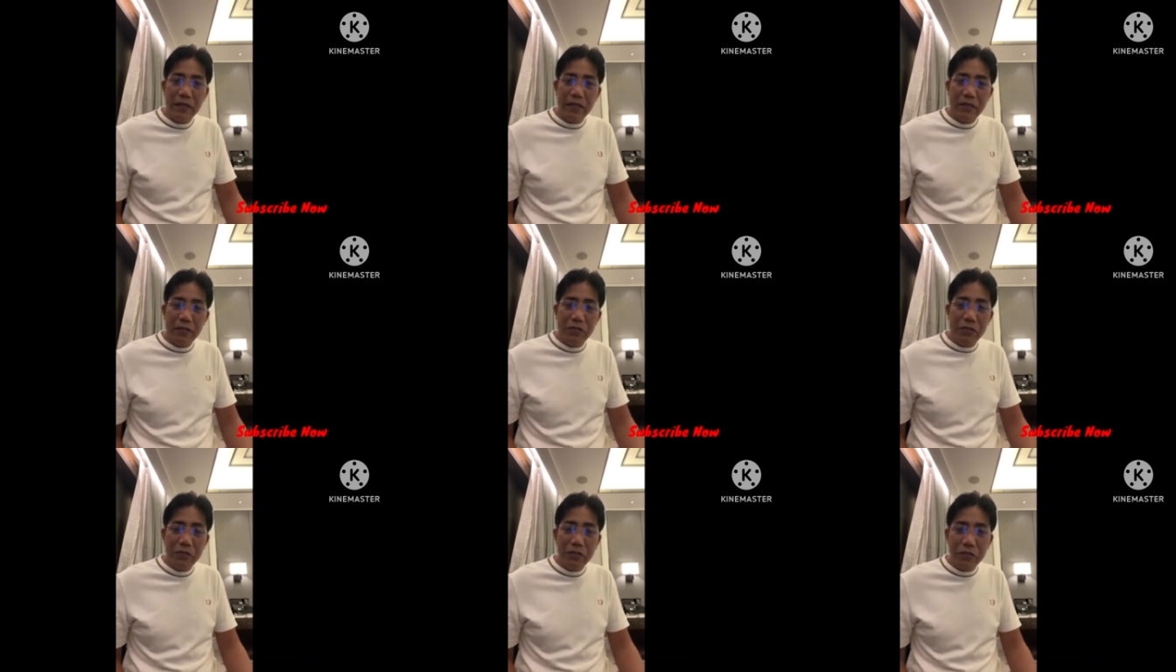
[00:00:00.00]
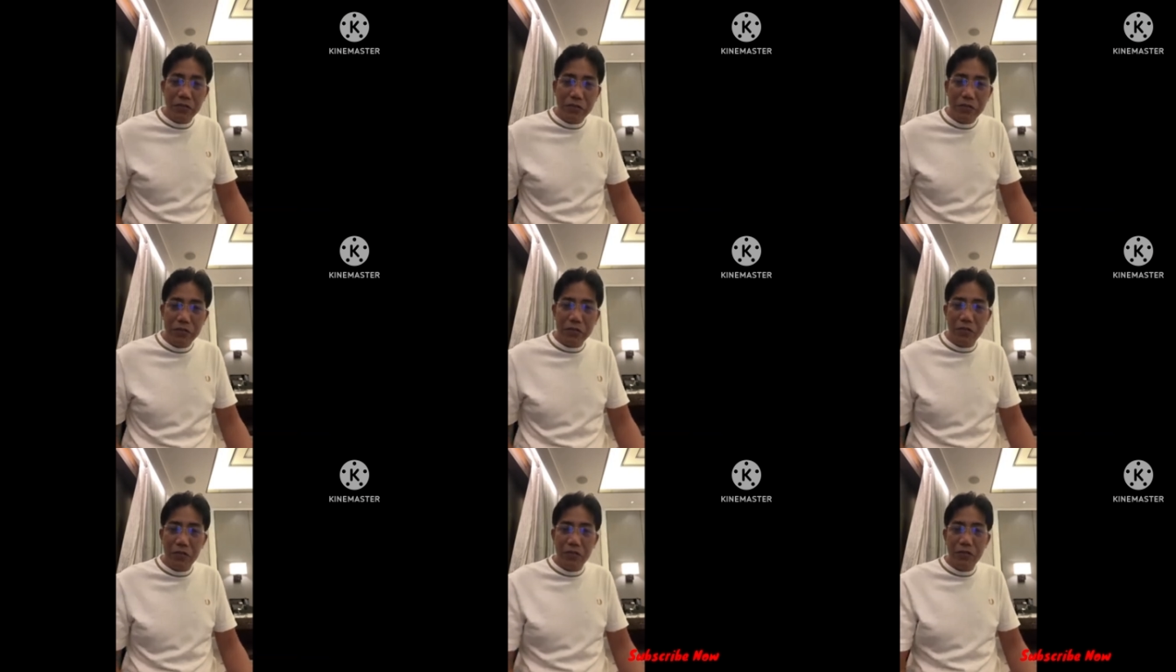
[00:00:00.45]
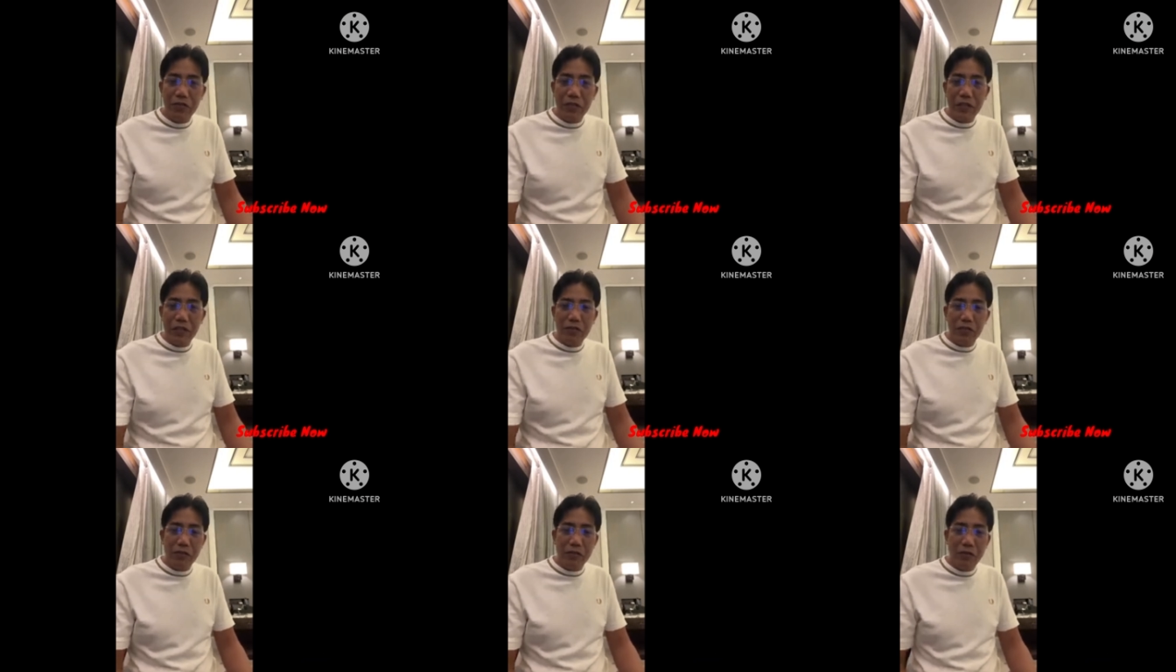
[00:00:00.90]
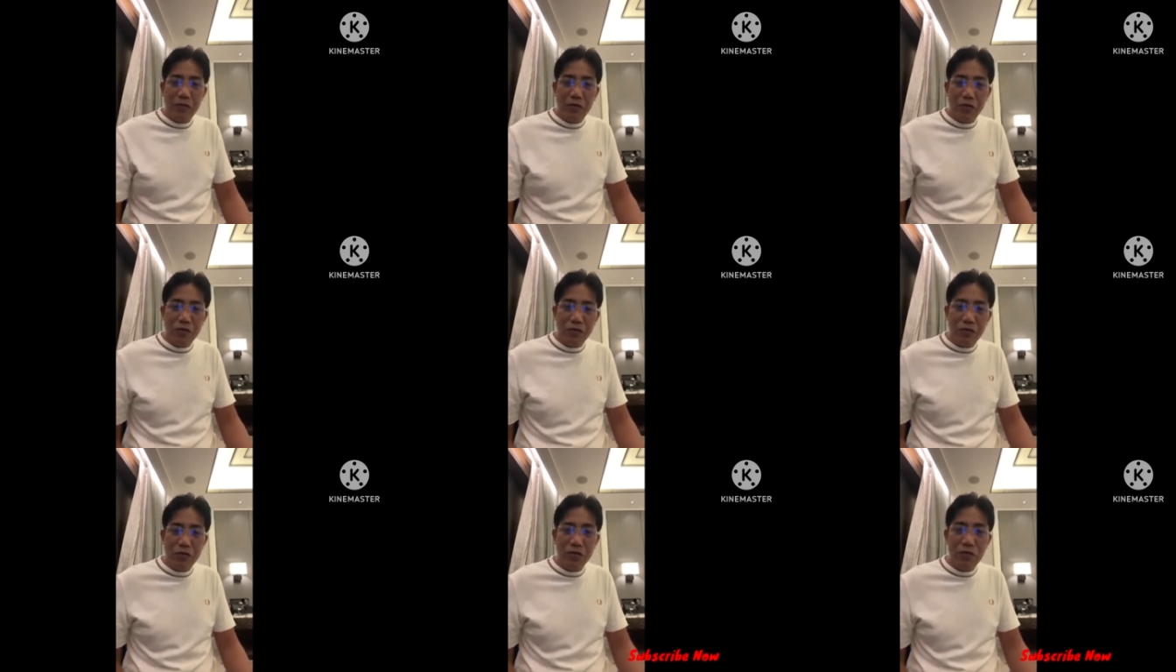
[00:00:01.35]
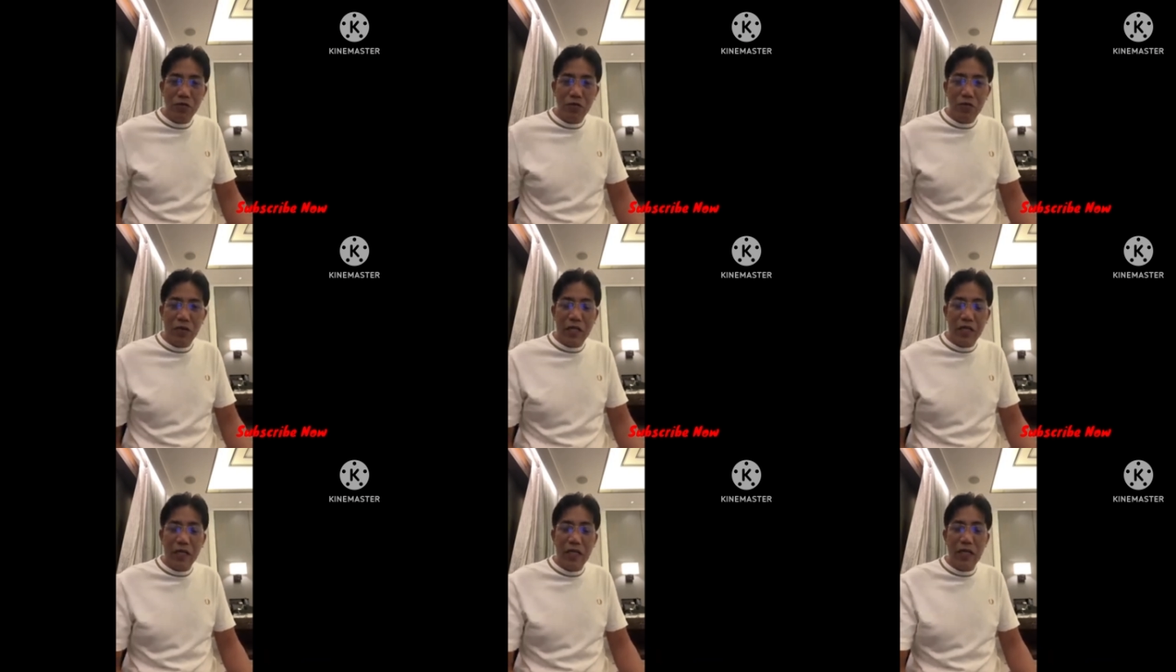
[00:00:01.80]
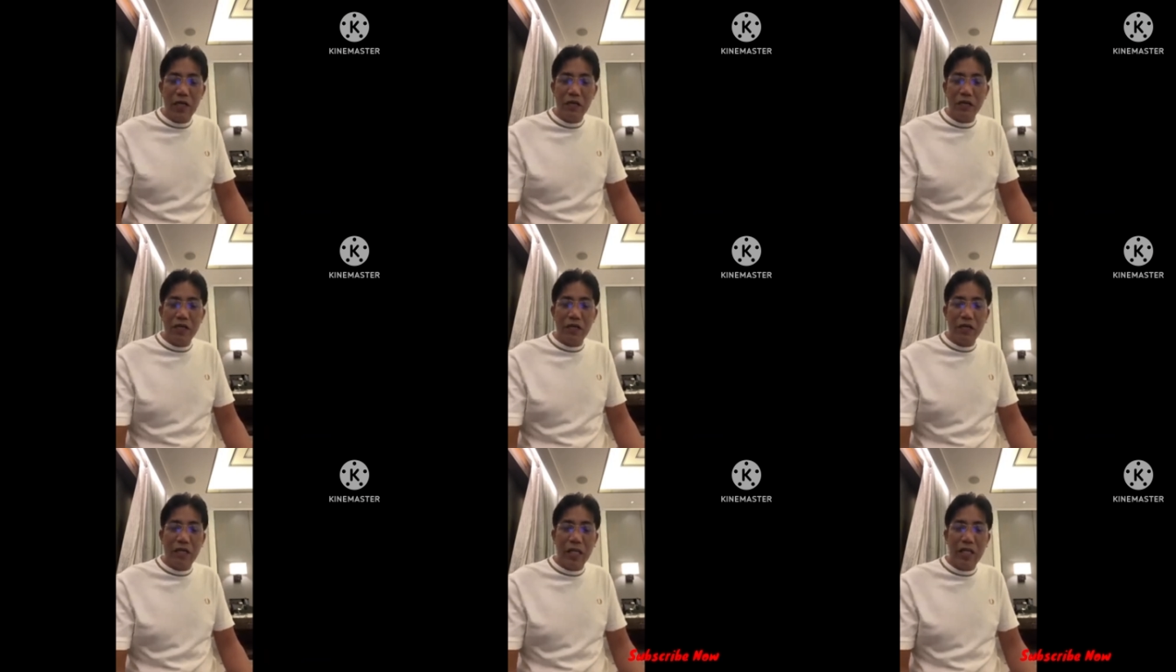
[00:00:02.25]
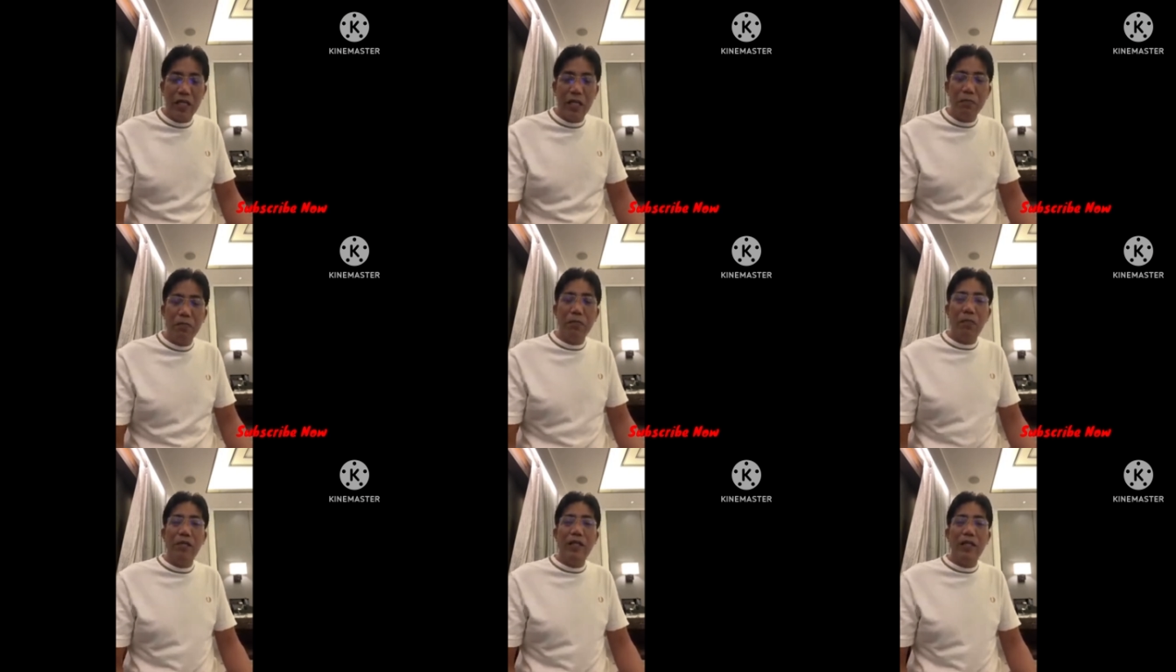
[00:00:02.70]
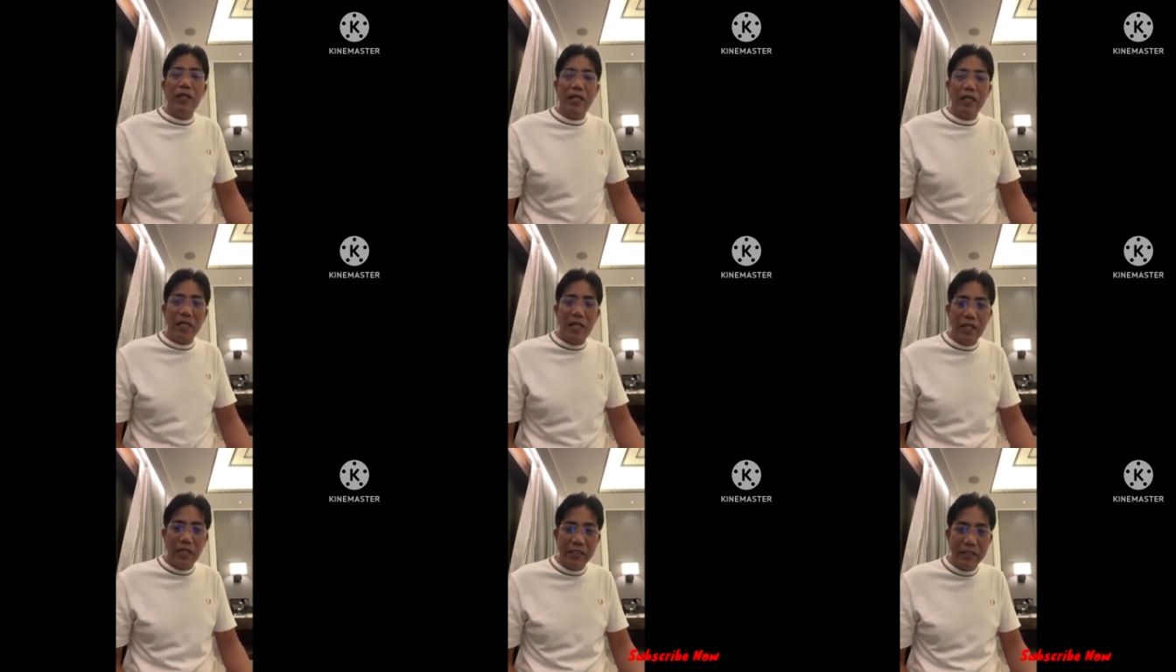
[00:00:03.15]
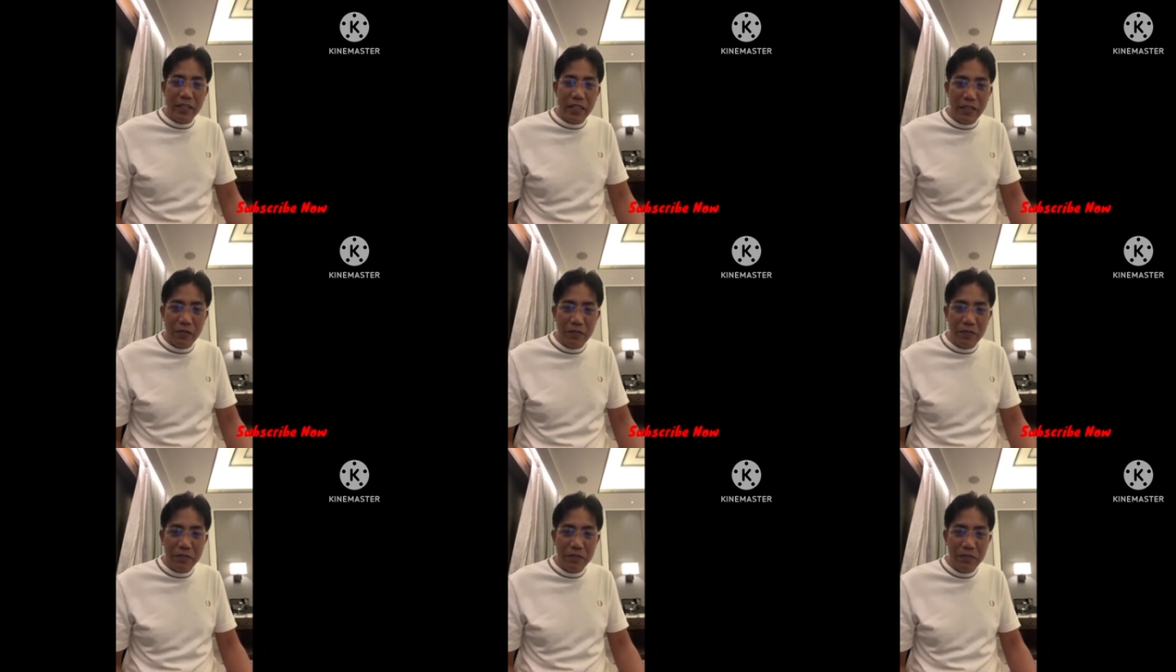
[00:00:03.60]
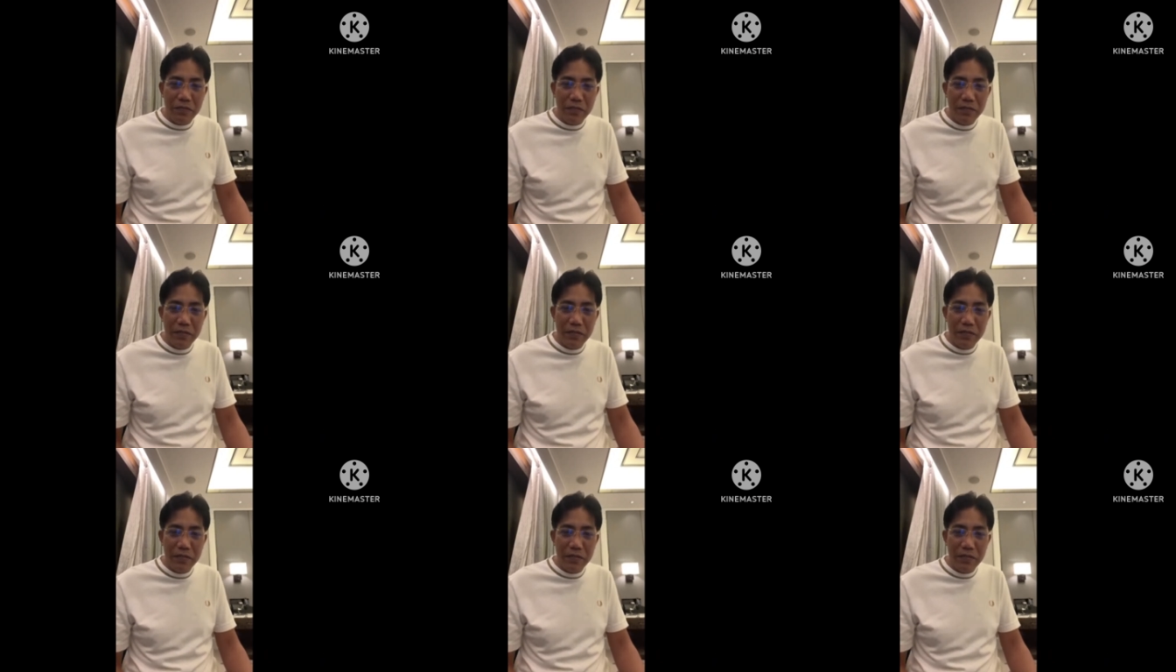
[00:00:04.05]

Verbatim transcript: Kung gusto mong tulung, tumulong, tumulong ka na lang without any political agendum.